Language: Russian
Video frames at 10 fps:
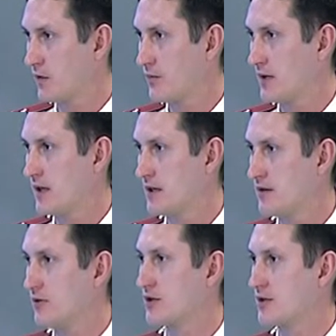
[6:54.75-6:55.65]
у меня есть
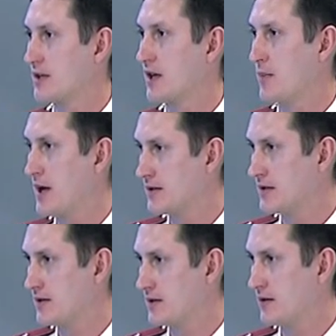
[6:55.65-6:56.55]
должностные
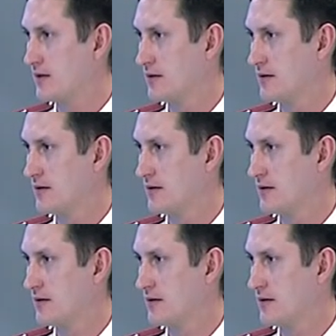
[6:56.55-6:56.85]
обязанности.